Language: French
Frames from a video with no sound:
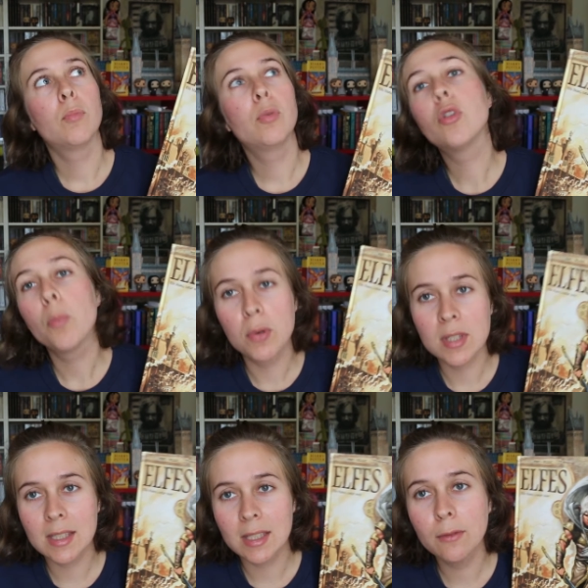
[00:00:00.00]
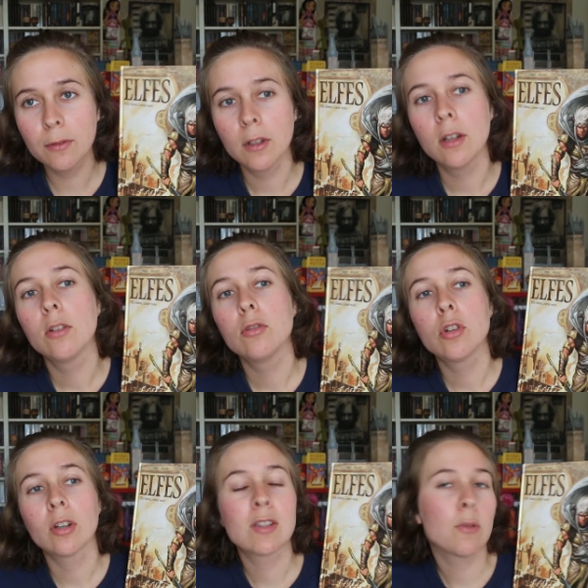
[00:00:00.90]
plutôt positifs,
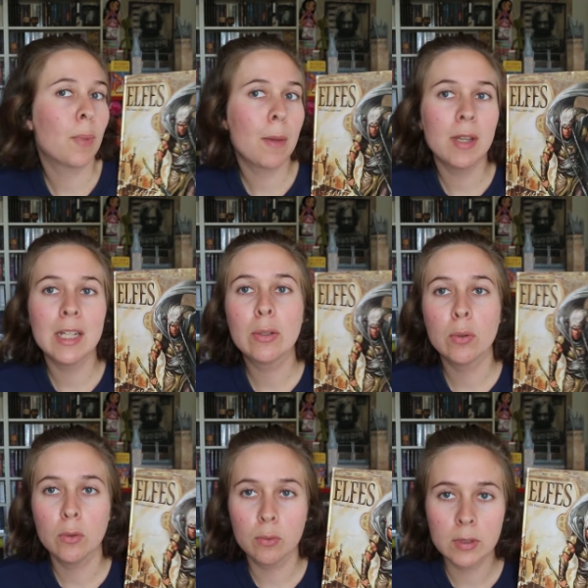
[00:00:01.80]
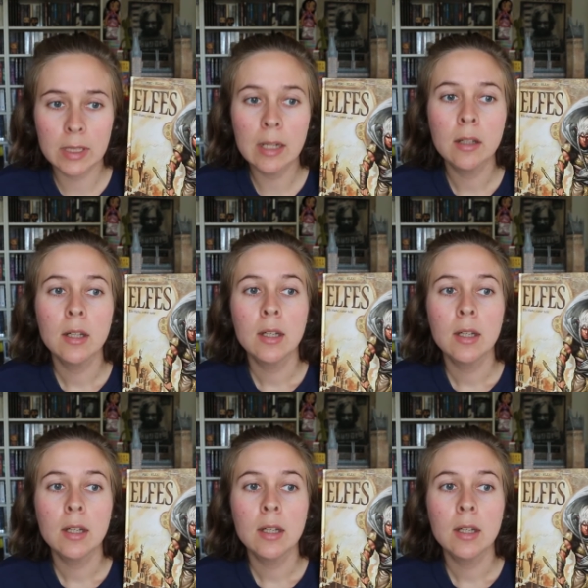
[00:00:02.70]
genre qui sont pas belliqueux, tout ça.